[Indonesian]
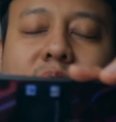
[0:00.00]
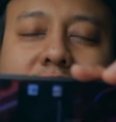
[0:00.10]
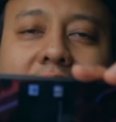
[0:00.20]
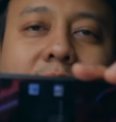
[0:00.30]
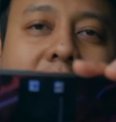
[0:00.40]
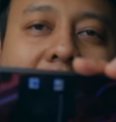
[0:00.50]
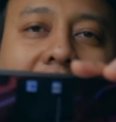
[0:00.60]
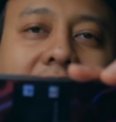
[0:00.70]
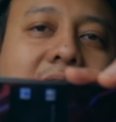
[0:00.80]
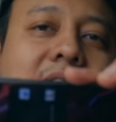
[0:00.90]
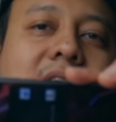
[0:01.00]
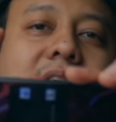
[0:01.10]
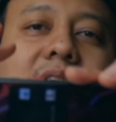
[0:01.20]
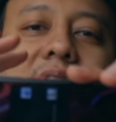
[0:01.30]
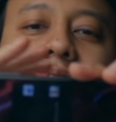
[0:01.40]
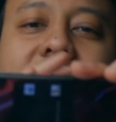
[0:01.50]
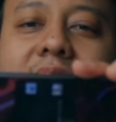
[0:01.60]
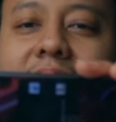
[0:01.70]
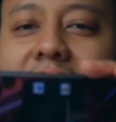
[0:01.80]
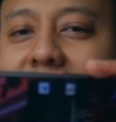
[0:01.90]
susah beralih
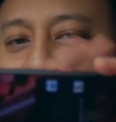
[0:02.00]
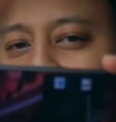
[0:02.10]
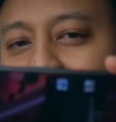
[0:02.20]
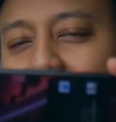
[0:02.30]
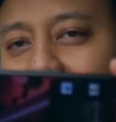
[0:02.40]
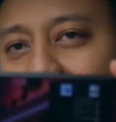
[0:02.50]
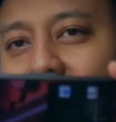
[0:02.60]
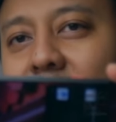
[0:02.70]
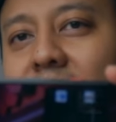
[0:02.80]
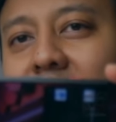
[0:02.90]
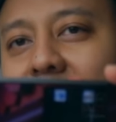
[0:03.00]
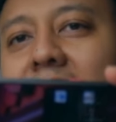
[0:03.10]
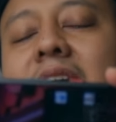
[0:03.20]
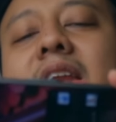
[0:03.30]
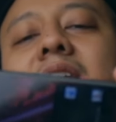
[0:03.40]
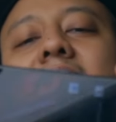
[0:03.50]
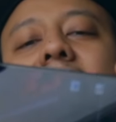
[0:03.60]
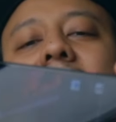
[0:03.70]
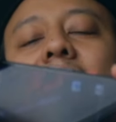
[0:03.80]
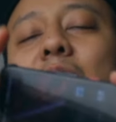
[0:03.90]
ke handphone-handphone yang lain
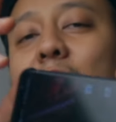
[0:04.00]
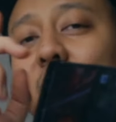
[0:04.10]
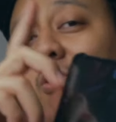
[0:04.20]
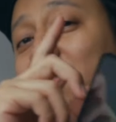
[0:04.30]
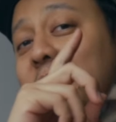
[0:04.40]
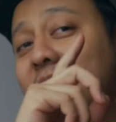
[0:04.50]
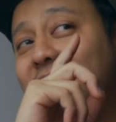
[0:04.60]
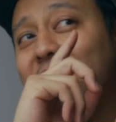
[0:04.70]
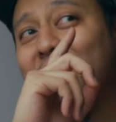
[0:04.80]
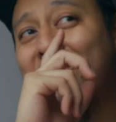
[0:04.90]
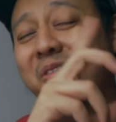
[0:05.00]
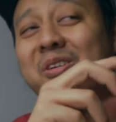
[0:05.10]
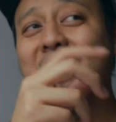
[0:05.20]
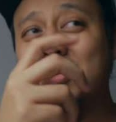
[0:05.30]
untuk nonton